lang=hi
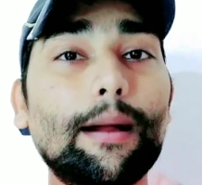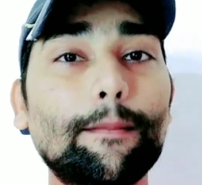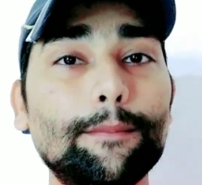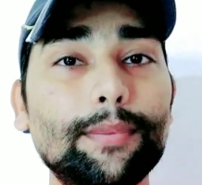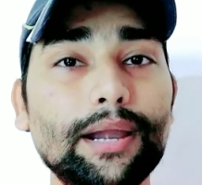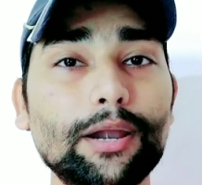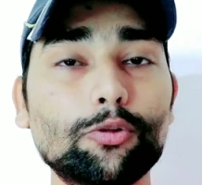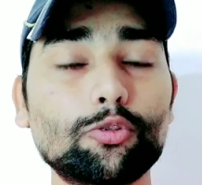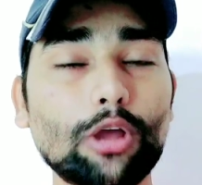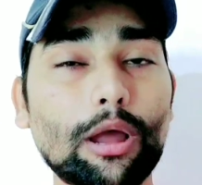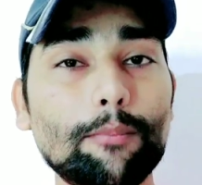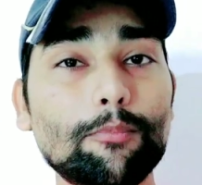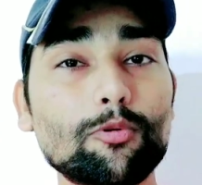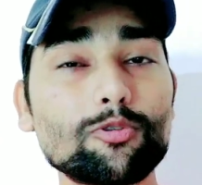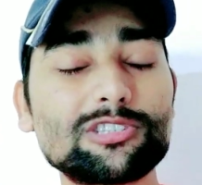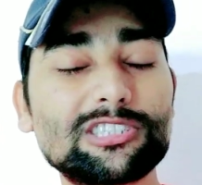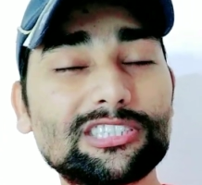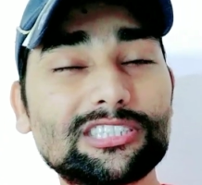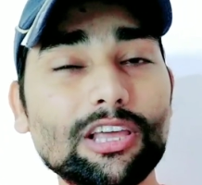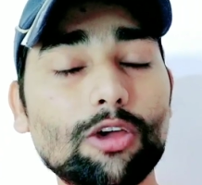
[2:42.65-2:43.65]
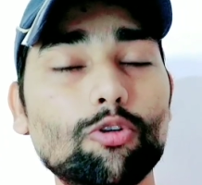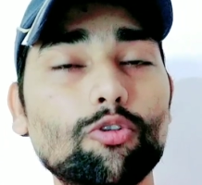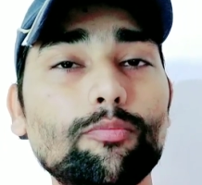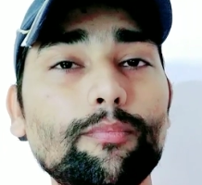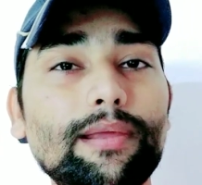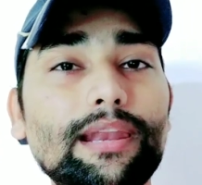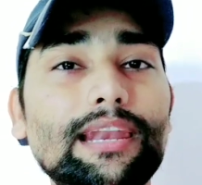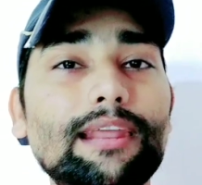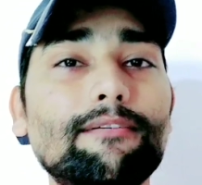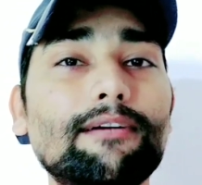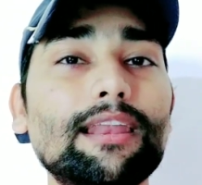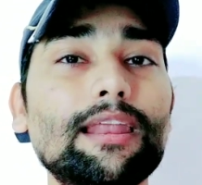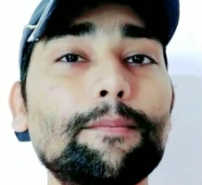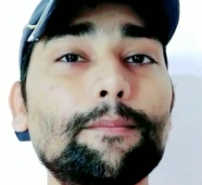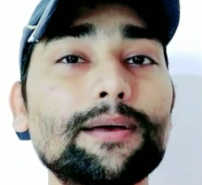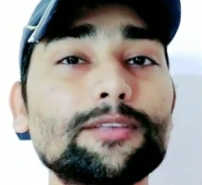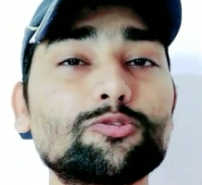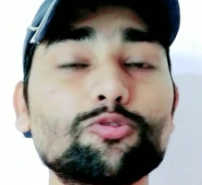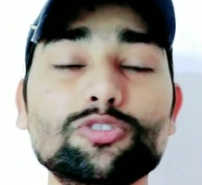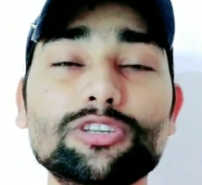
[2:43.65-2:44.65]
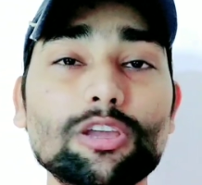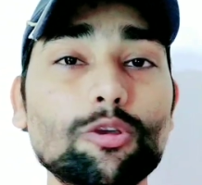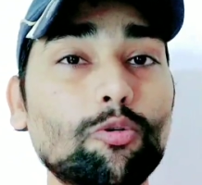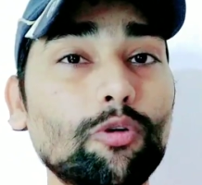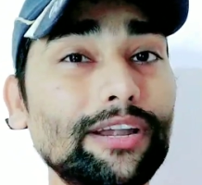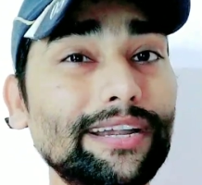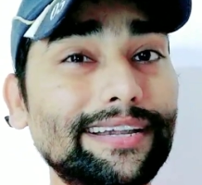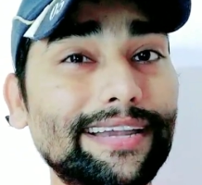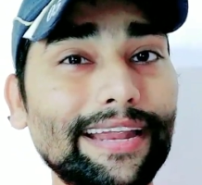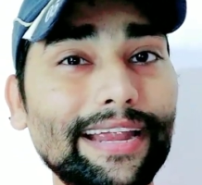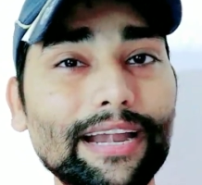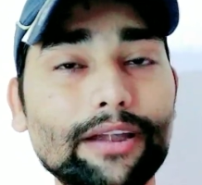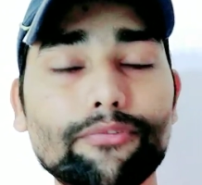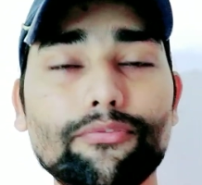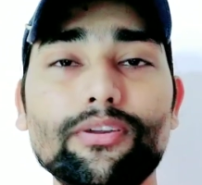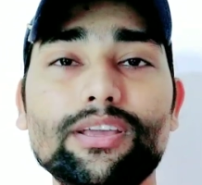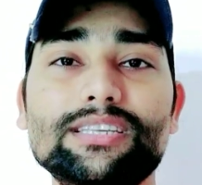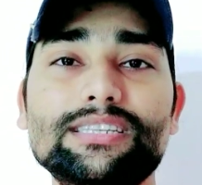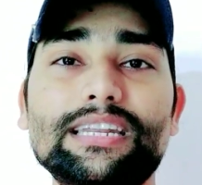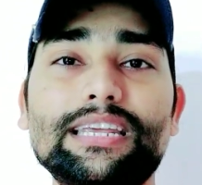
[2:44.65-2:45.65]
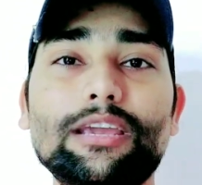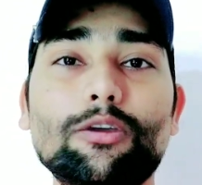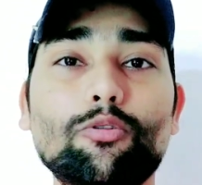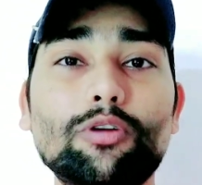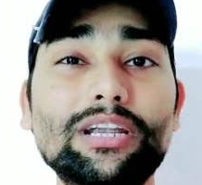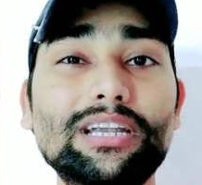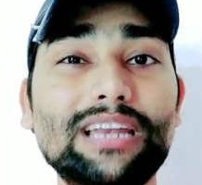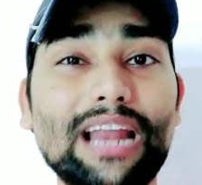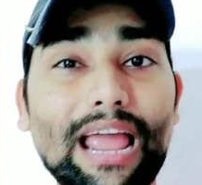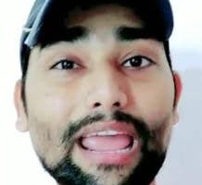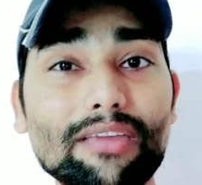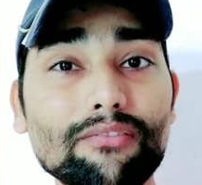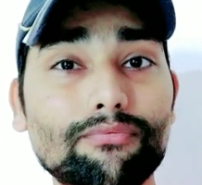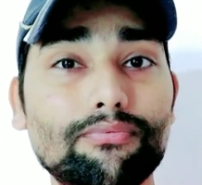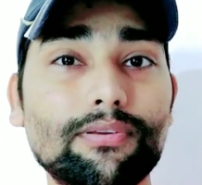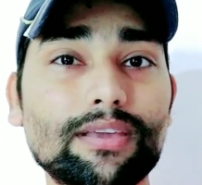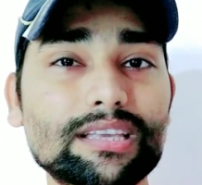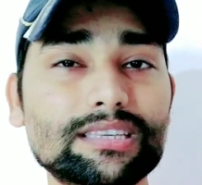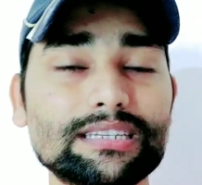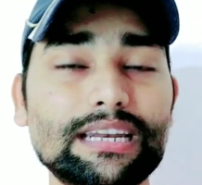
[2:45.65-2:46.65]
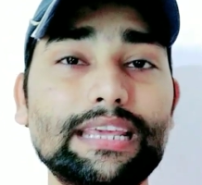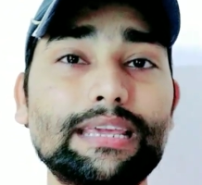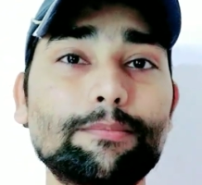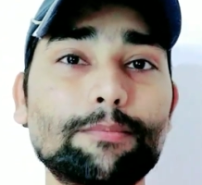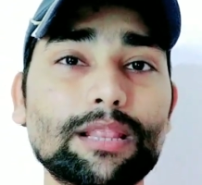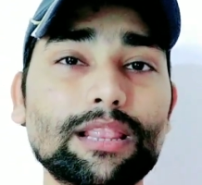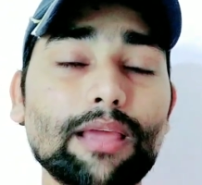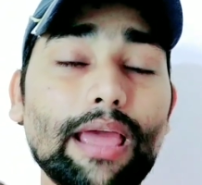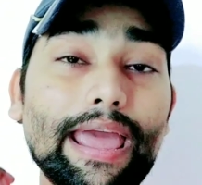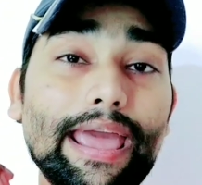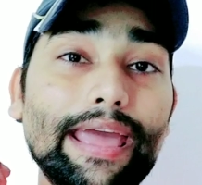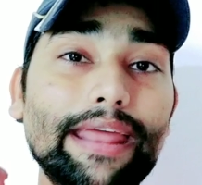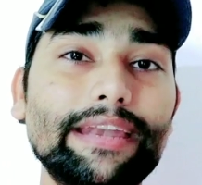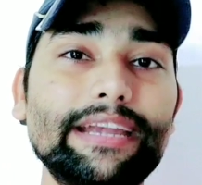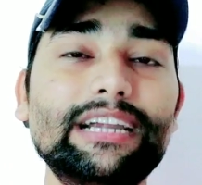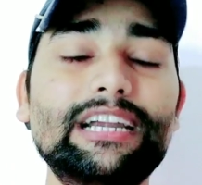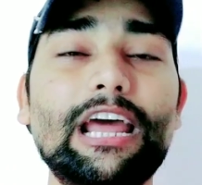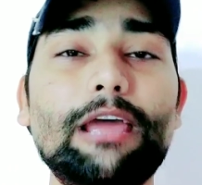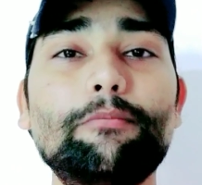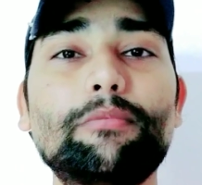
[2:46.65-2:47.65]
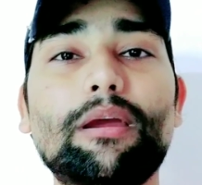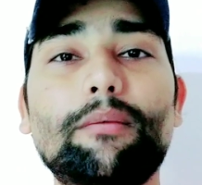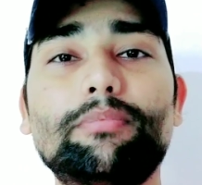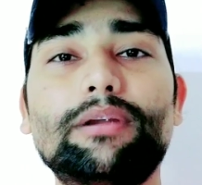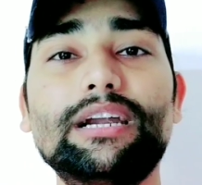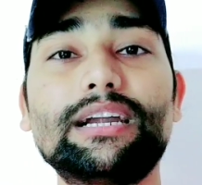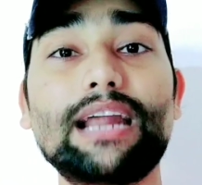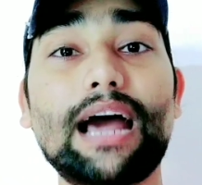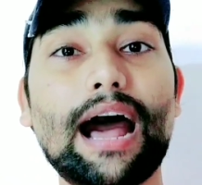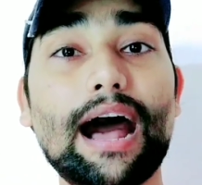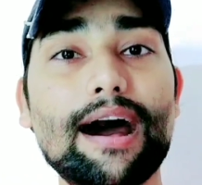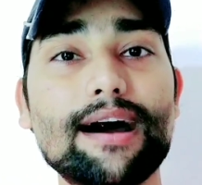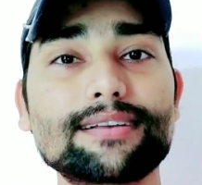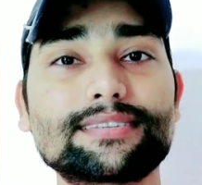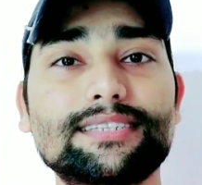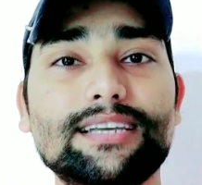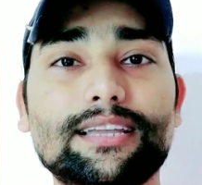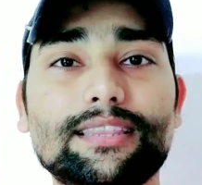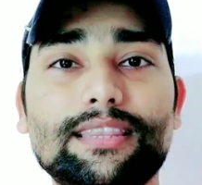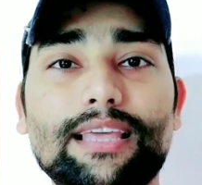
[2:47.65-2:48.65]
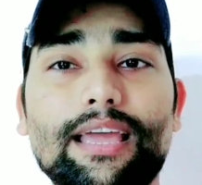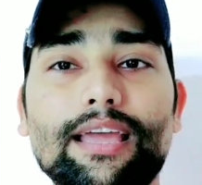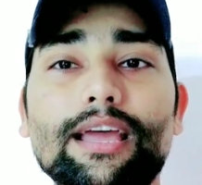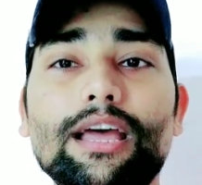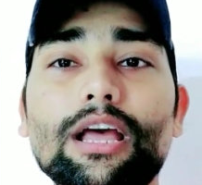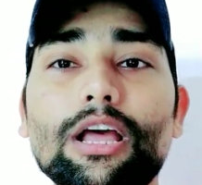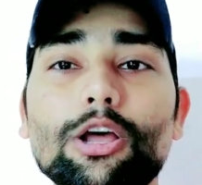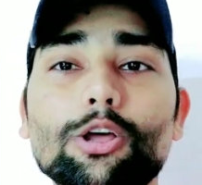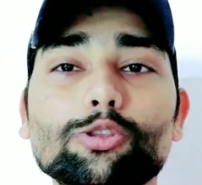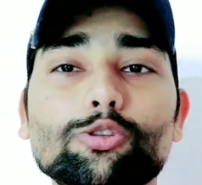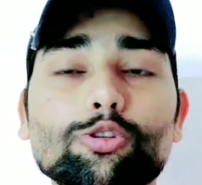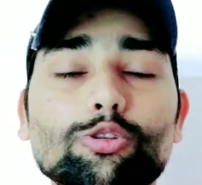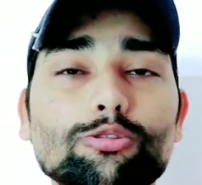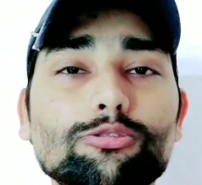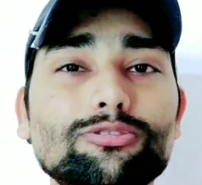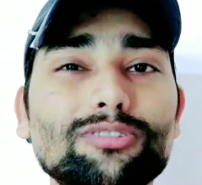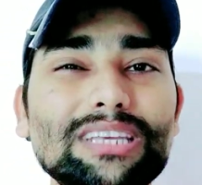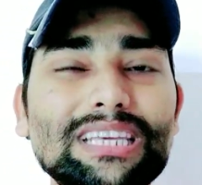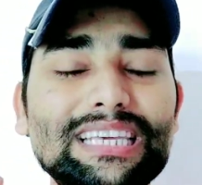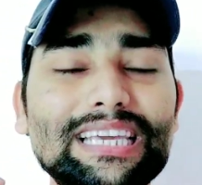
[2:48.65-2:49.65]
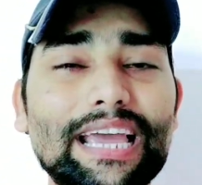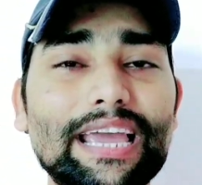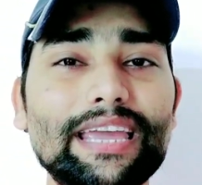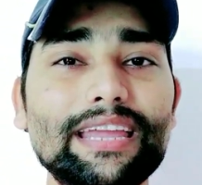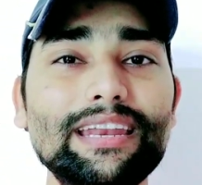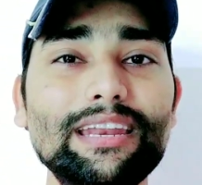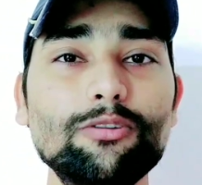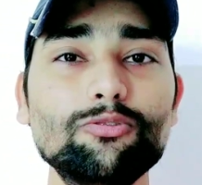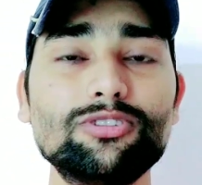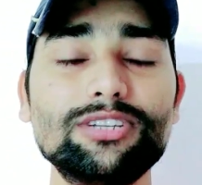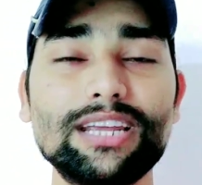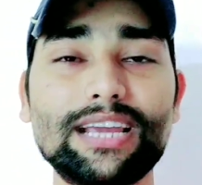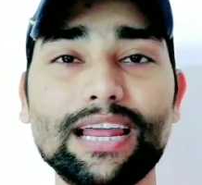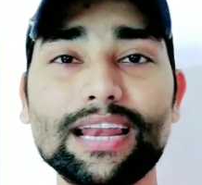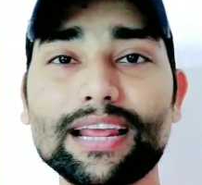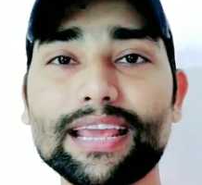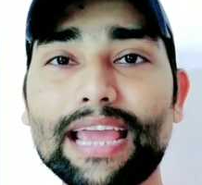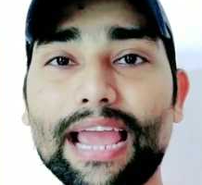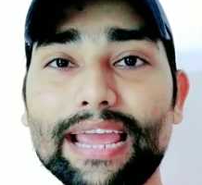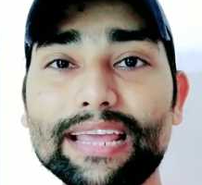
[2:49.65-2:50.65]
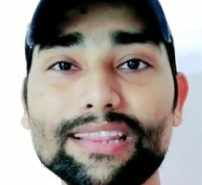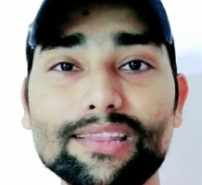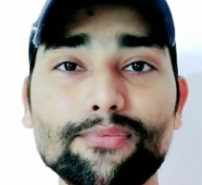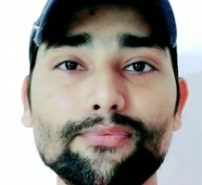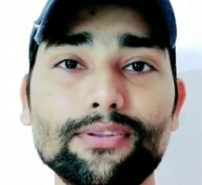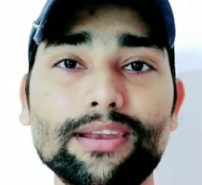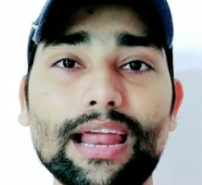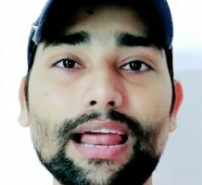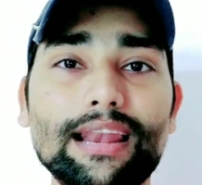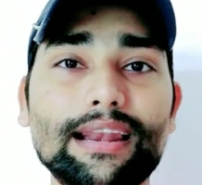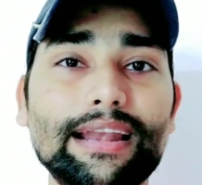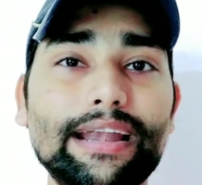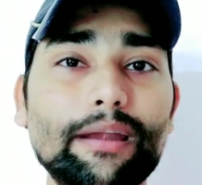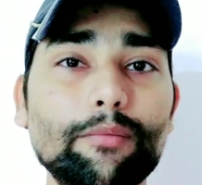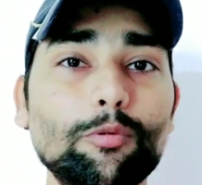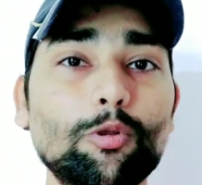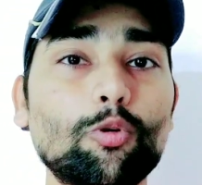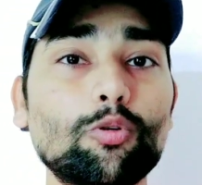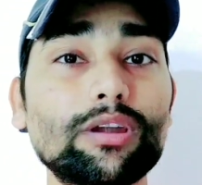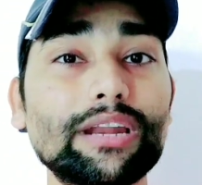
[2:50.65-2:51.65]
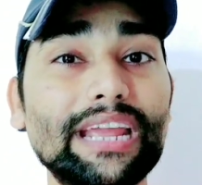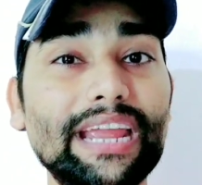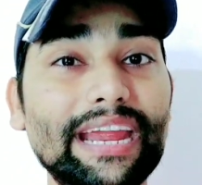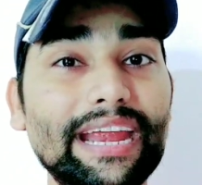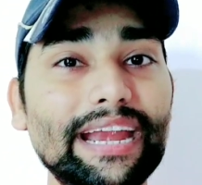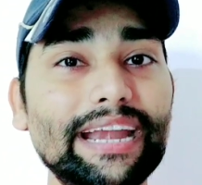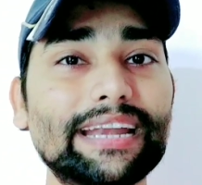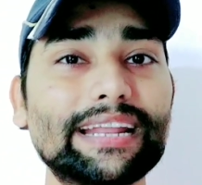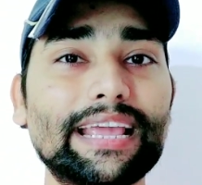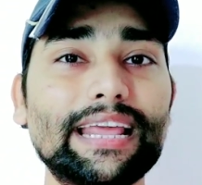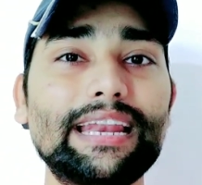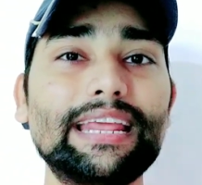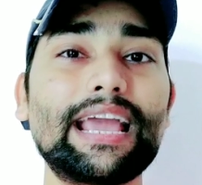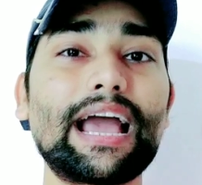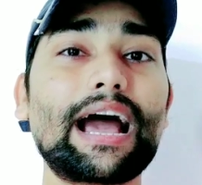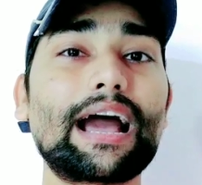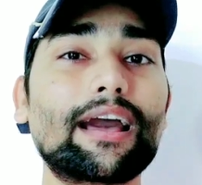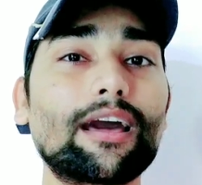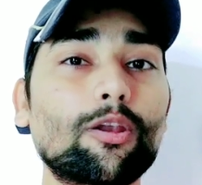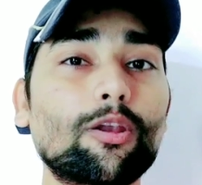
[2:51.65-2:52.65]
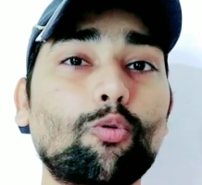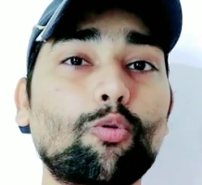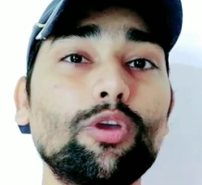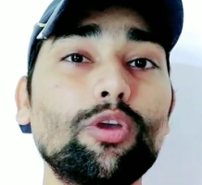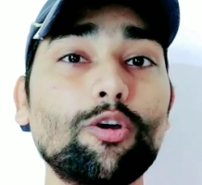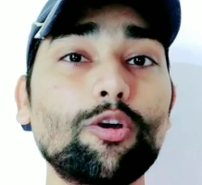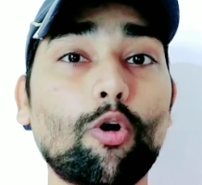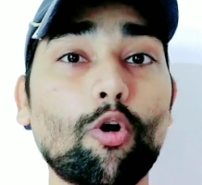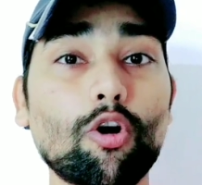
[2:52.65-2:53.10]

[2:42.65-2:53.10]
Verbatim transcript: अपडेट तो आपको ज़रूर मिलने वाला है बस उसकी कोई डेट फिक्स नहीं है कोई टाइम फिक्स नहीं मतलब एनी टाइम ये अपडेट आ सकता है तो दोस्तों यही न्यूज़ निकल के आई थी फिलहाल Redmi Note 8 के लिए अगर कोई